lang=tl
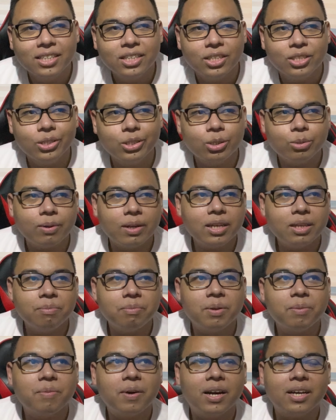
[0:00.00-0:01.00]
Usually,
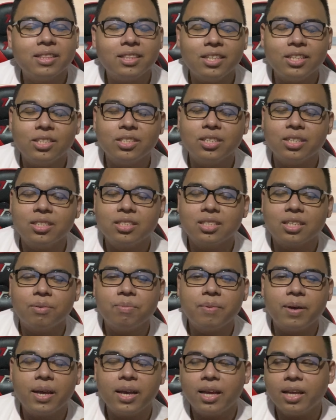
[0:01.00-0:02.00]
may mga teachers ka
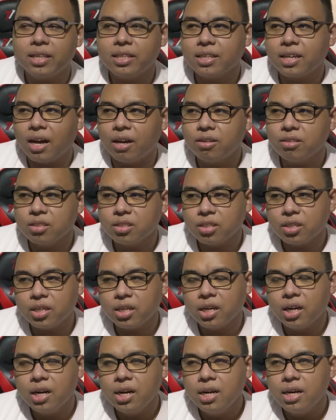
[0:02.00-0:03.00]

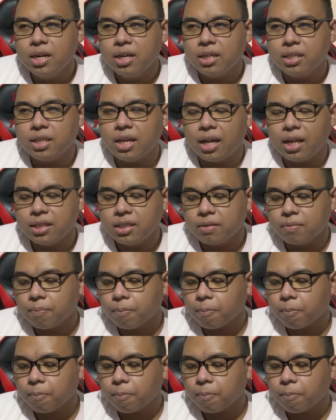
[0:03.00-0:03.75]
ma-encounter that